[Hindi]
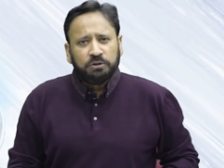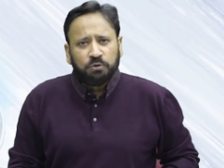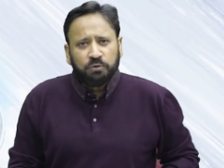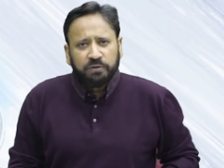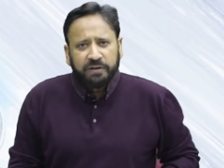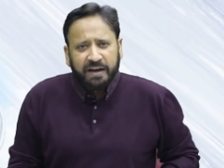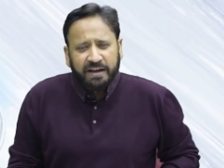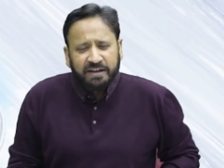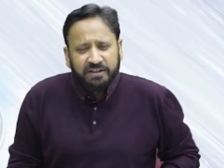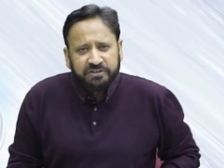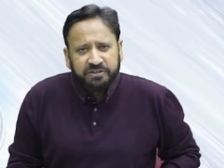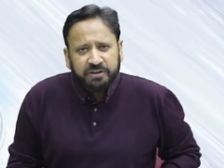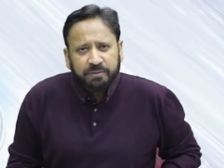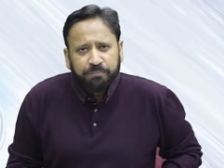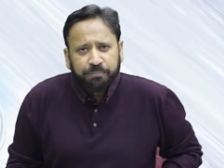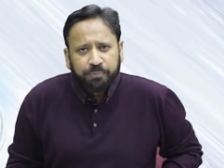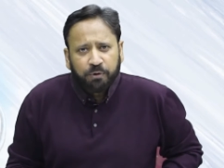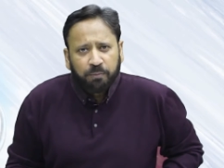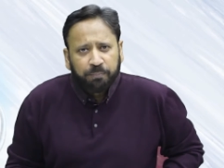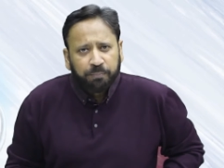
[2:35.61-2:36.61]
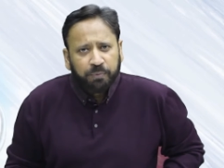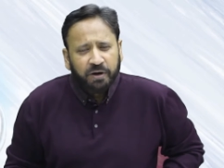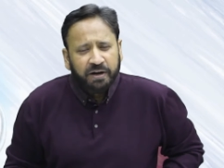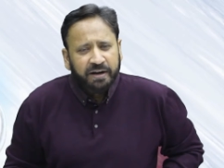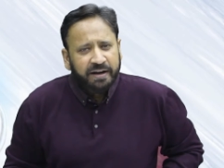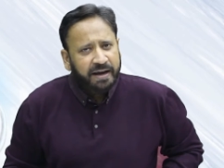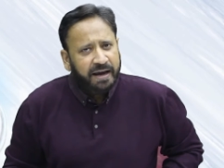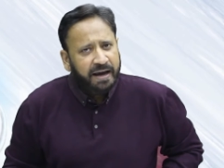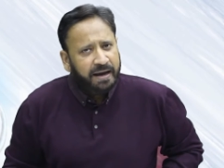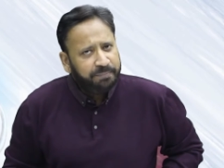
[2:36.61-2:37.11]
तो कैल्शियम
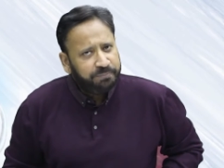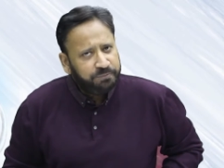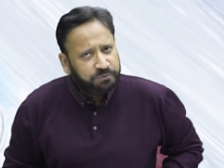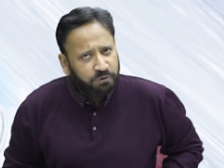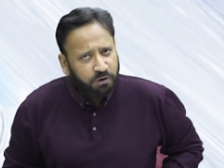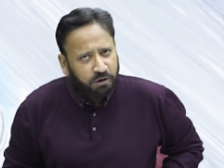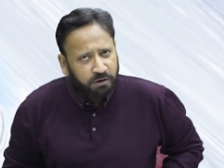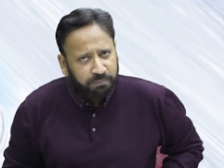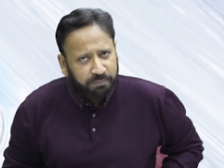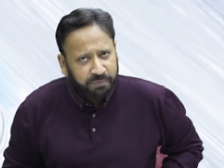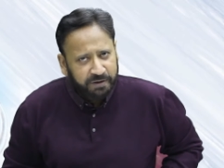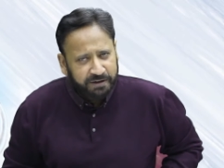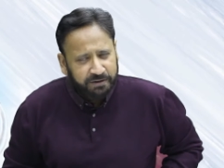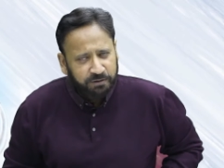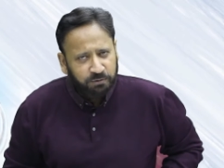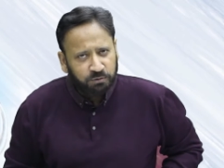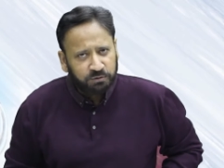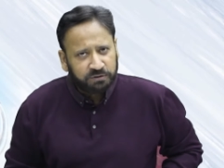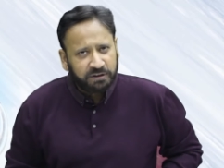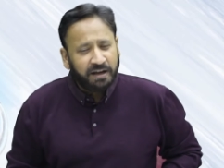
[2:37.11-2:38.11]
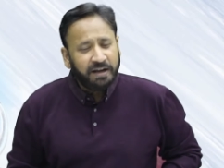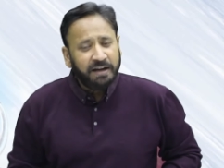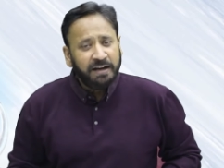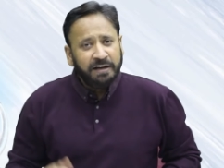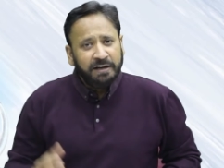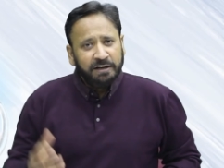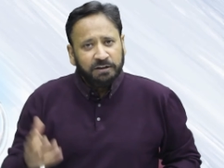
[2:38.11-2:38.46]
प्रॉपरली एब्जॉर्ब नहीं होता